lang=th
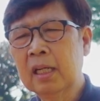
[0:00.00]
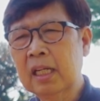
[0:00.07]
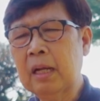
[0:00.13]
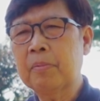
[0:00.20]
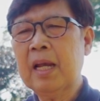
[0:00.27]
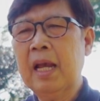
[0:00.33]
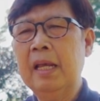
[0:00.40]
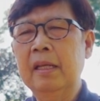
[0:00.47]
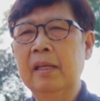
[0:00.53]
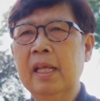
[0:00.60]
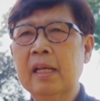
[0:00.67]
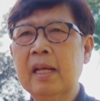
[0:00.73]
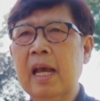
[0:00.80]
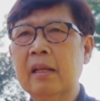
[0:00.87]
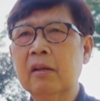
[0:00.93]
กับไข่ใน
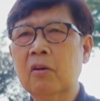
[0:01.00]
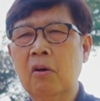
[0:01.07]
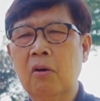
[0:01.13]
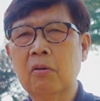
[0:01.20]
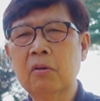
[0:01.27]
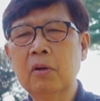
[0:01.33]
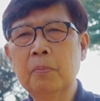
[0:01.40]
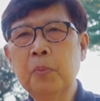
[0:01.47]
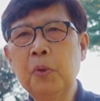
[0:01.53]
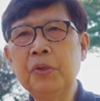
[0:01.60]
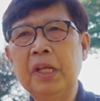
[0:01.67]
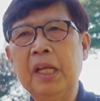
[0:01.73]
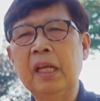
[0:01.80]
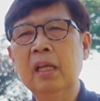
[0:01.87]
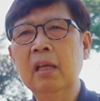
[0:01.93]
ครรภ์ของผู้
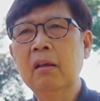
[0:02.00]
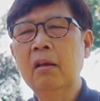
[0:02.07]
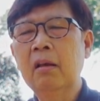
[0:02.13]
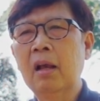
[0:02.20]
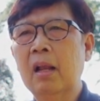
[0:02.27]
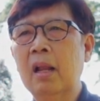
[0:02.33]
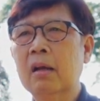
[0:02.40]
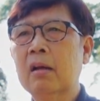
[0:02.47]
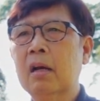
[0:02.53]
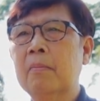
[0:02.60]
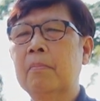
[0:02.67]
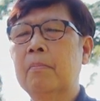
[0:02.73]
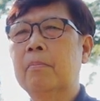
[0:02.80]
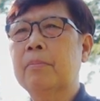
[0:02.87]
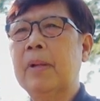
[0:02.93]
หญิงแล้วก็
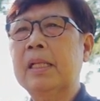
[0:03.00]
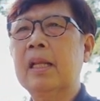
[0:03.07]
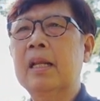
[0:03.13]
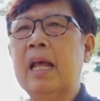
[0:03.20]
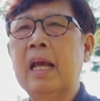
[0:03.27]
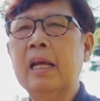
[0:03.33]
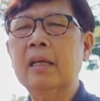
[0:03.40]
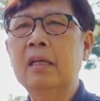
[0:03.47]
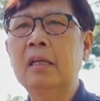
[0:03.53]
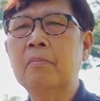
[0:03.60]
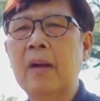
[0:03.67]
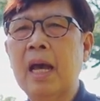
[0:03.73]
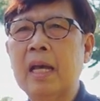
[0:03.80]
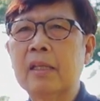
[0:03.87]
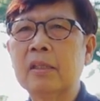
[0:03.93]
พัฒนาขึ้น
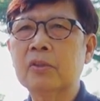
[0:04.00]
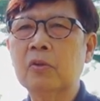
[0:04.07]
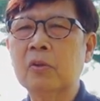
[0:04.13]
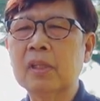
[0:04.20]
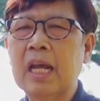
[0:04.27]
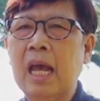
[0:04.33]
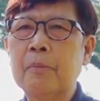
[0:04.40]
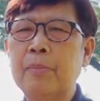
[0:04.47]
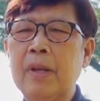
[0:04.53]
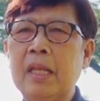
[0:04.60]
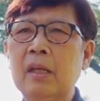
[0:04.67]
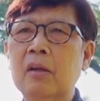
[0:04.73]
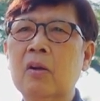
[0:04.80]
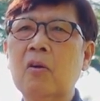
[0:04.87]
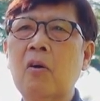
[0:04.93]
มาจนกลายเป็
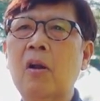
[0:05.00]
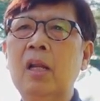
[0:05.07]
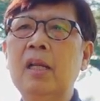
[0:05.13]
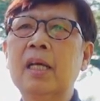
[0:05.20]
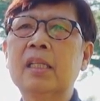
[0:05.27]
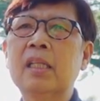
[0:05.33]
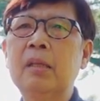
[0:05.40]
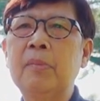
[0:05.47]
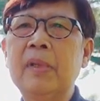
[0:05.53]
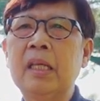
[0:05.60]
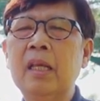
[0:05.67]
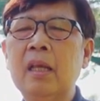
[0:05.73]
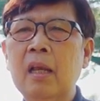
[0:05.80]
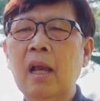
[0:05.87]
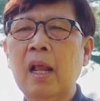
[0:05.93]
นก้อนเลือดที่มี
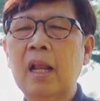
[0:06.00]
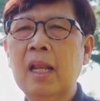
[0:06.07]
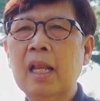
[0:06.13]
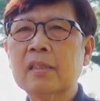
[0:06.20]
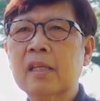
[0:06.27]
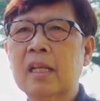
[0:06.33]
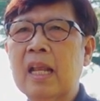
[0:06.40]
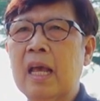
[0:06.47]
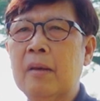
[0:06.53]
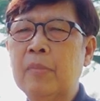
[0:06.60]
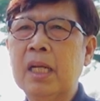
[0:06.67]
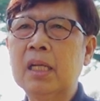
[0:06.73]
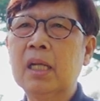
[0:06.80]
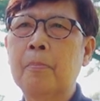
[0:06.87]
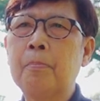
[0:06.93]
ลักษณะเห
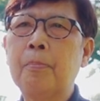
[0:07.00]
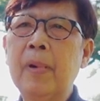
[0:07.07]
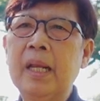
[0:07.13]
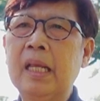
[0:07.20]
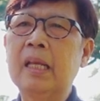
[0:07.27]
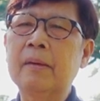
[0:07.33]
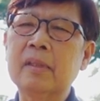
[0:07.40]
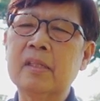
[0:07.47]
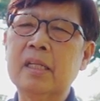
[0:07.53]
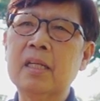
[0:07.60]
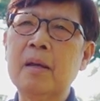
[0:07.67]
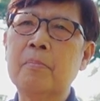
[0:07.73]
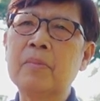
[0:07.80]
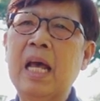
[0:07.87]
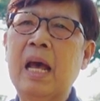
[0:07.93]
มือนกับปลิ่งสี
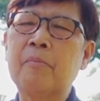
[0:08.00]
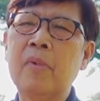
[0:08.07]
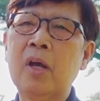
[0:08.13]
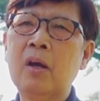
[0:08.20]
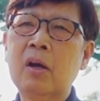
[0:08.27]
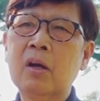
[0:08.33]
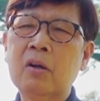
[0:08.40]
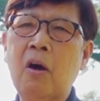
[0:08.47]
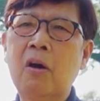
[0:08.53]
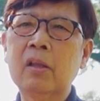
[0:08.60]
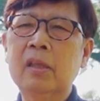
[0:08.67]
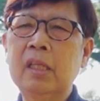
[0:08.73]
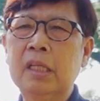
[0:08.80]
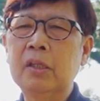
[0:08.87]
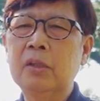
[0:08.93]
ดำๆเกาะ
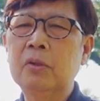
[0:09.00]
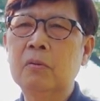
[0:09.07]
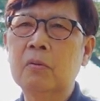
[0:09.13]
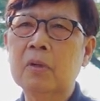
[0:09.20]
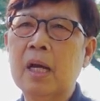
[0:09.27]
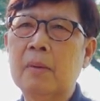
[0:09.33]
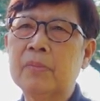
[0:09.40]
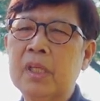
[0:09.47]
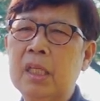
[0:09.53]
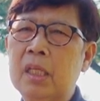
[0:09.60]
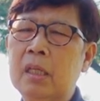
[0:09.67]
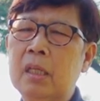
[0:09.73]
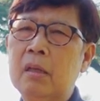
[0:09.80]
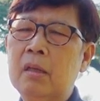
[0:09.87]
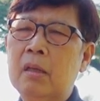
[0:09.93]
ติดอยู่กับ
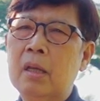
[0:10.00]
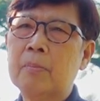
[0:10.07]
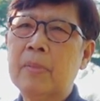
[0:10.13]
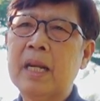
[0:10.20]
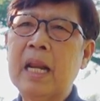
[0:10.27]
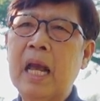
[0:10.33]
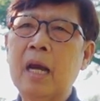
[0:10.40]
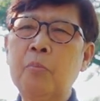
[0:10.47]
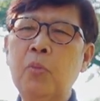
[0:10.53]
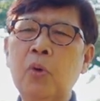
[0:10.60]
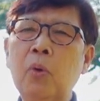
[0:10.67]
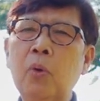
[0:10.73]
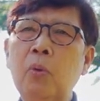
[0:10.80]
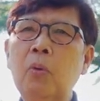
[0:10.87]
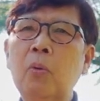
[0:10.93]
ที่ผนังม
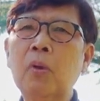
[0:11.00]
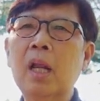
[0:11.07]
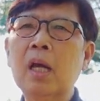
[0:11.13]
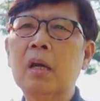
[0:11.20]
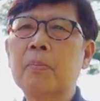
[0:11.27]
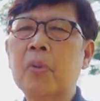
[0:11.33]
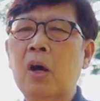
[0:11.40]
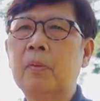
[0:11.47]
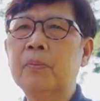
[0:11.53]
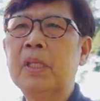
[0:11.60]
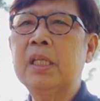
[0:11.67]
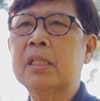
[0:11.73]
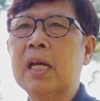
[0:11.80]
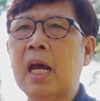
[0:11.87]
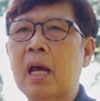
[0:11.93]
ดลูกแล้วก็พร้อ
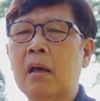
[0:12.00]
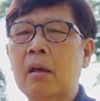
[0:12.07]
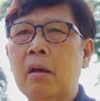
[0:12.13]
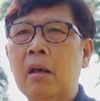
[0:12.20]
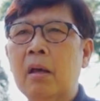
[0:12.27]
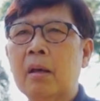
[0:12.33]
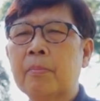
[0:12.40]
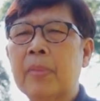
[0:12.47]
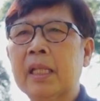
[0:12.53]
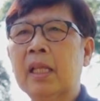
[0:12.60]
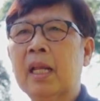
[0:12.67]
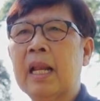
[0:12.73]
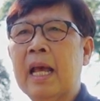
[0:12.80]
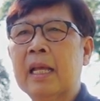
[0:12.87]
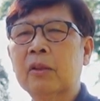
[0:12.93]
ที่จะพั
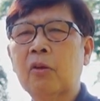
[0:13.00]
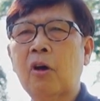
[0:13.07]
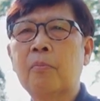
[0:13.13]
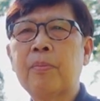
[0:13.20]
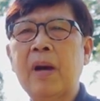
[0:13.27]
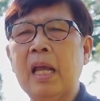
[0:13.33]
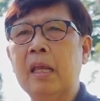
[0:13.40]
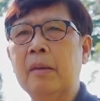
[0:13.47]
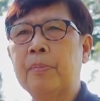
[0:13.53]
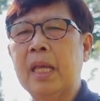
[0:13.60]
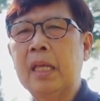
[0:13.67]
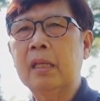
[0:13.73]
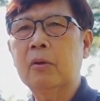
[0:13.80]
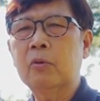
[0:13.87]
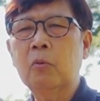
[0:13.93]
ฒนาต่อไป
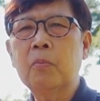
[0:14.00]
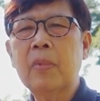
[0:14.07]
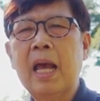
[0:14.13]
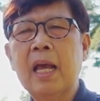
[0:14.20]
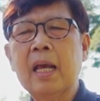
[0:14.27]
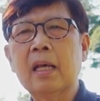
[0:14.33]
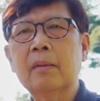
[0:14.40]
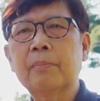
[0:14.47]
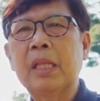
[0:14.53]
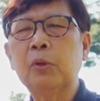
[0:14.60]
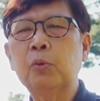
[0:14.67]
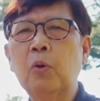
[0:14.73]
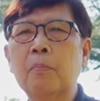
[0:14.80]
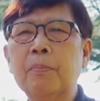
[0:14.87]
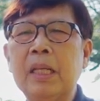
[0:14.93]
เป็นรูปร่างเป็น
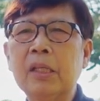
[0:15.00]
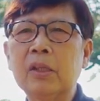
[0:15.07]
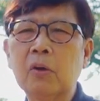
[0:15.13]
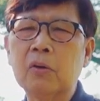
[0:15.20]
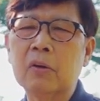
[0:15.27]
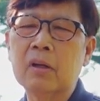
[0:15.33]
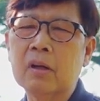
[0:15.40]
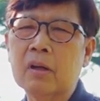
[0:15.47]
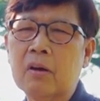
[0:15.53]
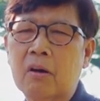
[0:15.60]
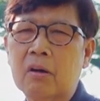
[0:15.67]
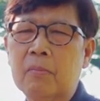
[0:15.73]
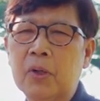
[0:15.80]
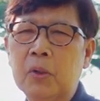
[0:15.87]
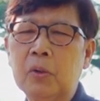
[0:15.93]
ตัวเป็นตนข
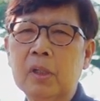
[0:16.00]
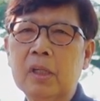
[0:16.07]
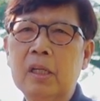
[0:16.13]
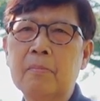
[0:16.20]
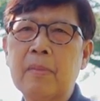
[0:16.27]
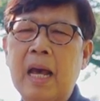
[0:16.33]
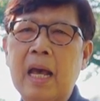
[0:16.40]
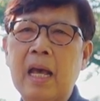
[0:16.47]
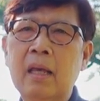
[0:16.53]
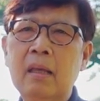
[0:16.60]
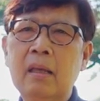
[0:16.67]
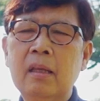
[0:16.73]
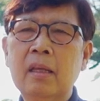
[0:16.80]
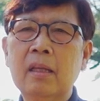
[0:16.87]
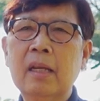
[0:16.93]
องมนุษย์ขึ้นมา
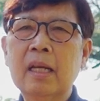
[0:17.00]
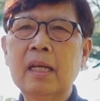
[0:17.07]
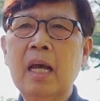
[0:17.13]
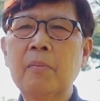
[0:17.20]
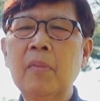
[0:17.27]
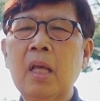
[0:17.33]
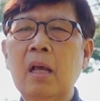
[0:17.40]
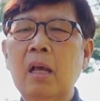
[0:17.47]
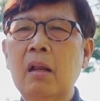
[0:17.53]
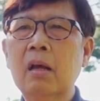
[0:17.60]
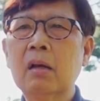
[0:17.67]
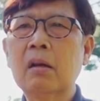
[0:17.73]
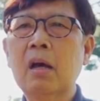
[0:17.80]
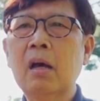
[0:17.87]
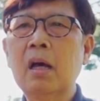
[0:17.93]
นะครับ
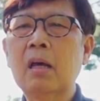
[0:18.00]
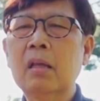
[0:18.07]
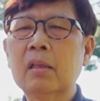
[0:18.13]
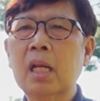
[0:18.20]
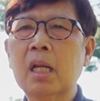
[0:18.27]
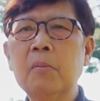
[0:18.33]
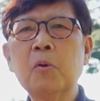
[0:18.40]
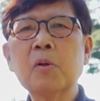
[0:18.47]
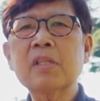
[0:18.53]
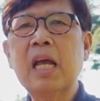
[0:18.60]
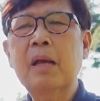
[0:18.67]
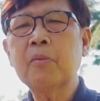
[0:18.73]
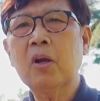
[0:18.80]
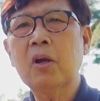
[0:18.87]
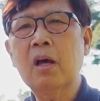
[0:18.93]
แล้วก็ท่านนบีมุฮัมมัด
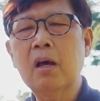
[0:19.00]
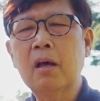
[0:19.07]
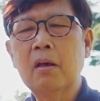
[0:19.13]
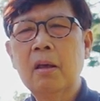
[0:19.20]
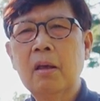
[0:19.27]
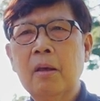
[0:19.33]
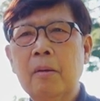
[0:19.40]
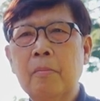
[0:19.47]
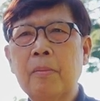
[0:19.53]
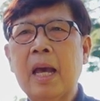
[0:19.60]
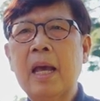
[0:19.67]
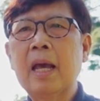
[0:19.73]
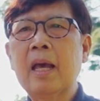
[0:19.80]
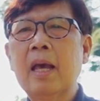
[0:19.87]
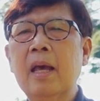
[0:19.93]
ศ็อลลัลลอฮุอะลัยฮิวะซัลลัมก็
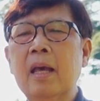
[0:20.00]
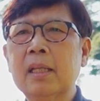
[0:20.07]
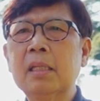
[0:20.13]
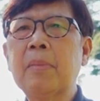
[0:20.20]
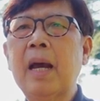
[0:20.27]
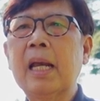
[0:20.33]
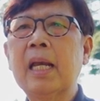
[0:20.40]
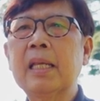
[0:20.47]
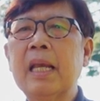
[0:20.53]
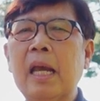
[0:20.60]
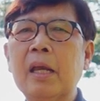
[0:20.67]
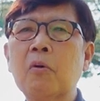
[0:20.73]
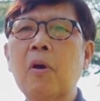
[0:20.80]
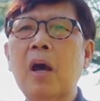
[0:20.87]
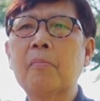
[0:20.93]
มาอธิบายขยา
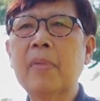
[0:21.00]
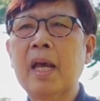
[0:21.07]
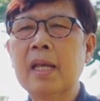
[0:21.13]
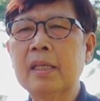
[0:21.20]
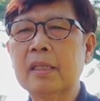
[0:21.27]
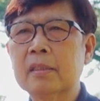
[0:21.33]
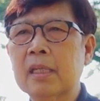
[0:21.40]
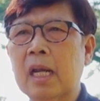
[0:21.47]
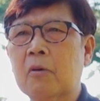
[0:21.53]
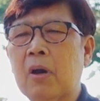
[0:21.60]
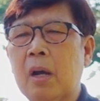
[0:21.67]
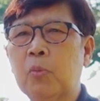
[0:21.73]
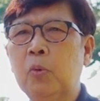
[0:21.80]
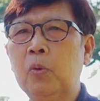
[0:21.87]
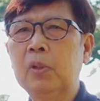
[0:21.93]
ยความให้จากค
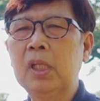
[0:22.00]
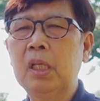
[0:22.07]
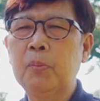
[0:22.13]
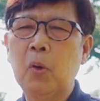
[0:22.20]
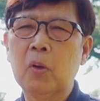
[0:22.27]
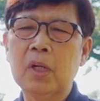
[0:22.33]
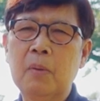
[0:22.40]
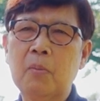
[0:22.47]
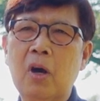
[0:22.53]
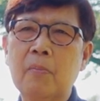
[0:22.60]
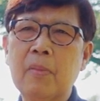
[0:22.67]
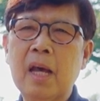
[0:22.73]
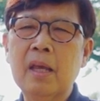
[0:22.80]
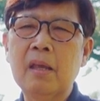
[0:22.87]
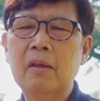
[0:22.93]
วามรู้ที่พระองค์ได้มอ
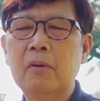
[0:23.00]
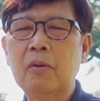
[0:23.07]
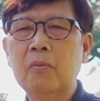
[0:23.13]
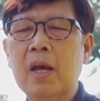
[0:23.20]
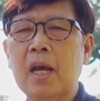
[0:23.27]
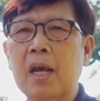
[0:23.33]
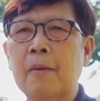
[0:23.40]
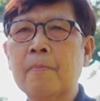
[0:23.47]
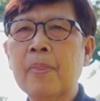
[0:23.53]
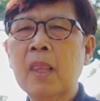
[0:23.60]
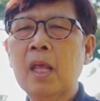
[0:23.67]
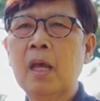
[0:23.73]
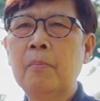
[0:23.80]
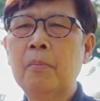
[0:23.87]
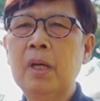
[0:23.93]
บให้ว่า
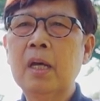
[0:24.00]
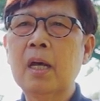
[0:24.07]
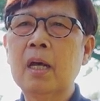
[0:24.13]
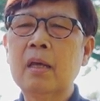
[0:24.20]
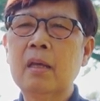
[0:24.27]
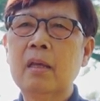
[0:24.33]
เมื่อ